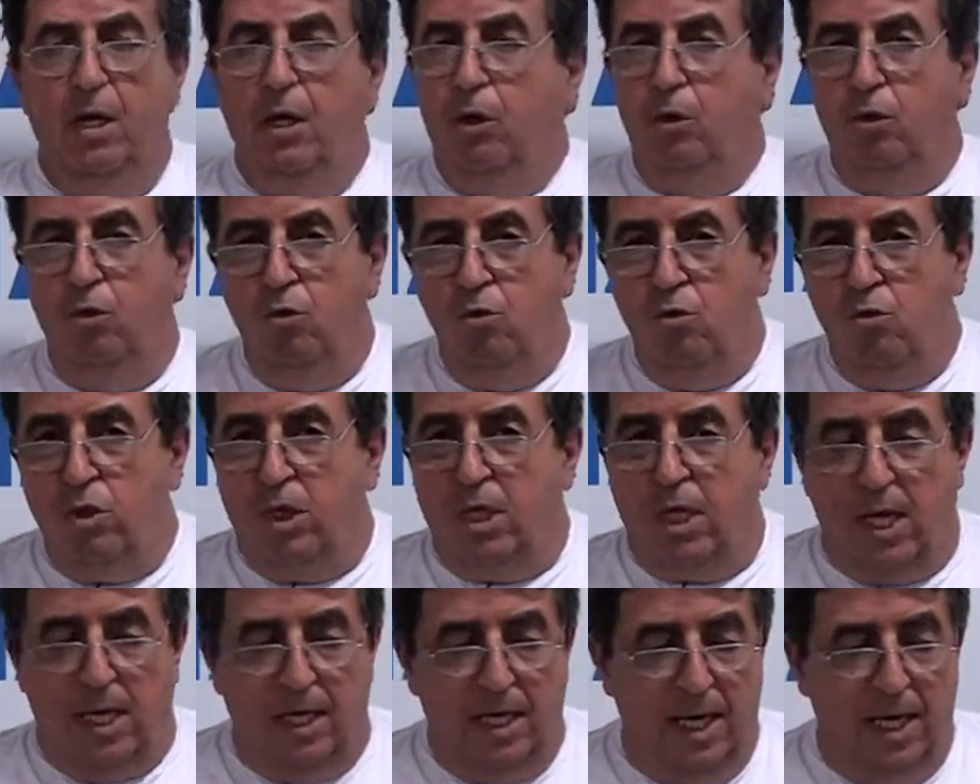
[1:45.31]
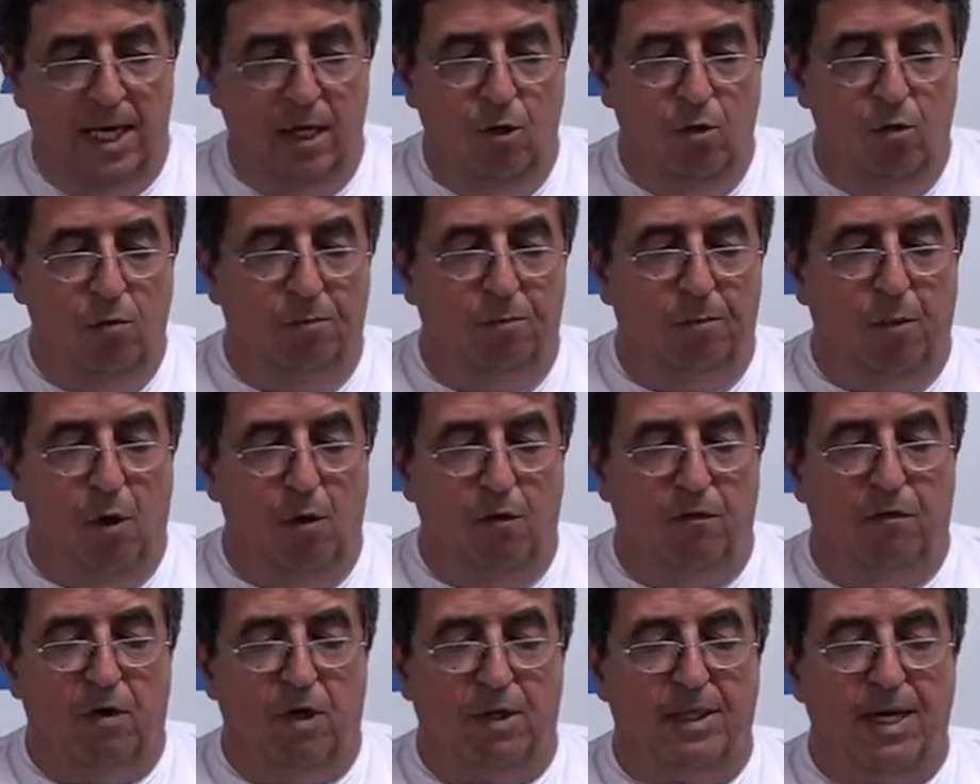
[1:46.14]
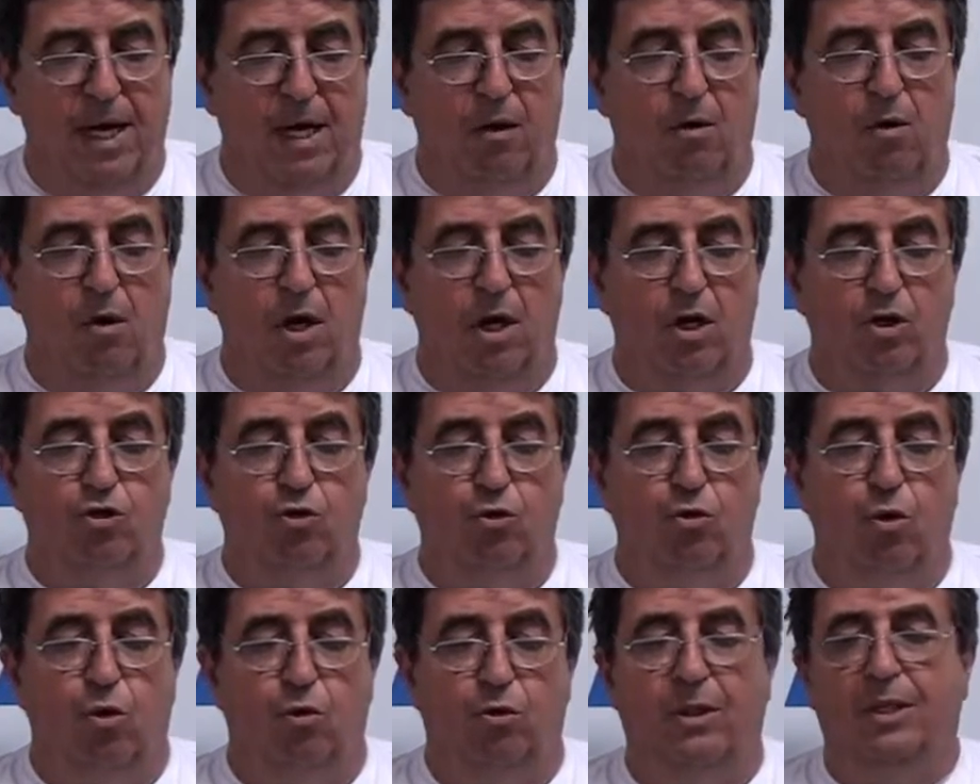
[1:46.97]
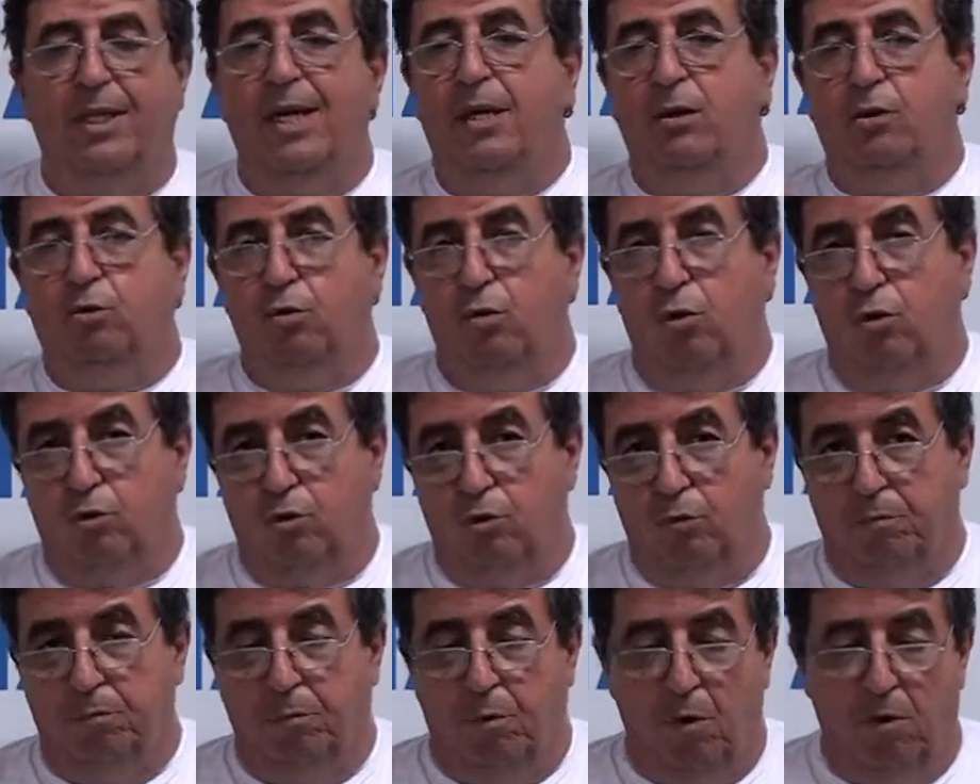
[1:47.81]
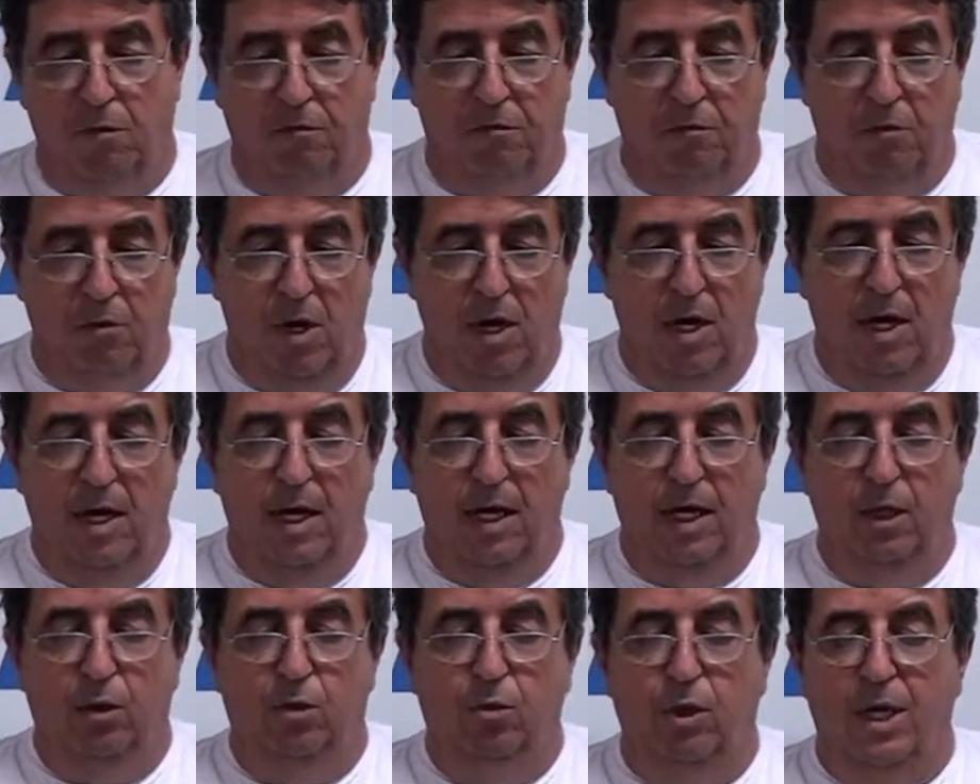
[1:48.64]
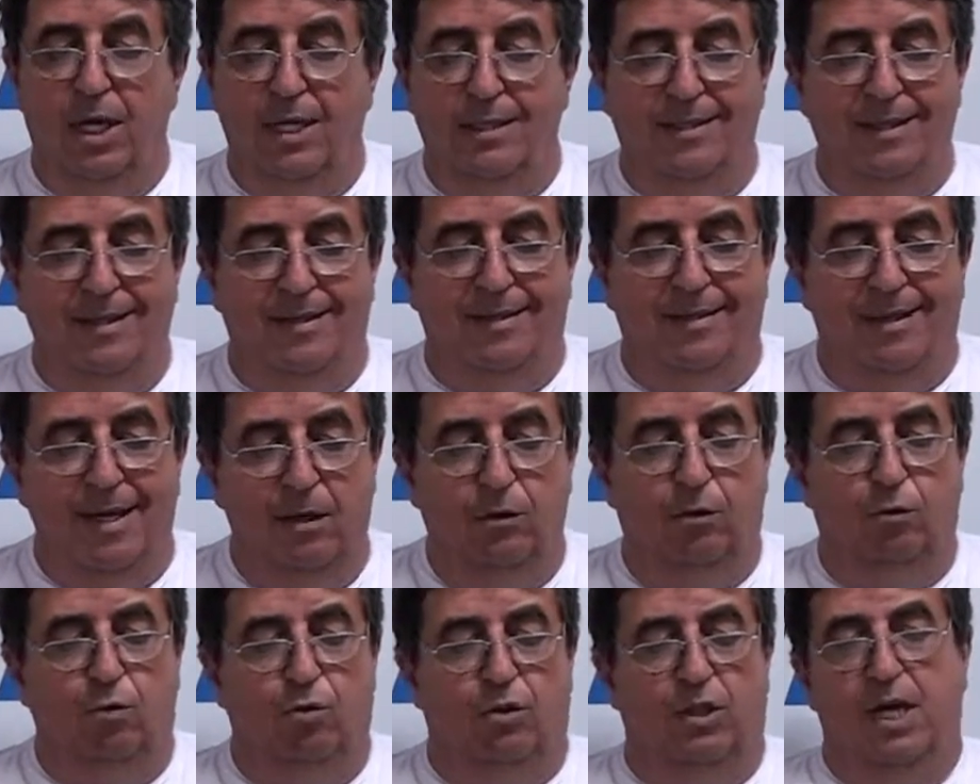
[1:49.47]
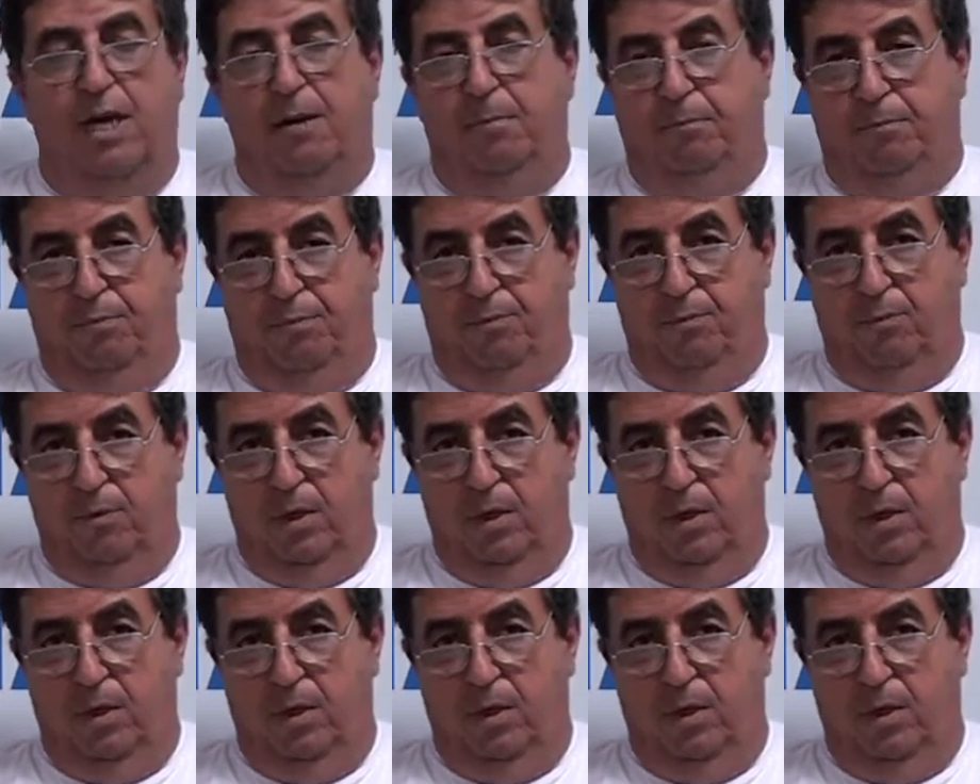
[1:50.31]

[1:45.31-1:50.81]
Nunca nenhum povo até agora ajudou tanto outro povo e durante tanto tempo.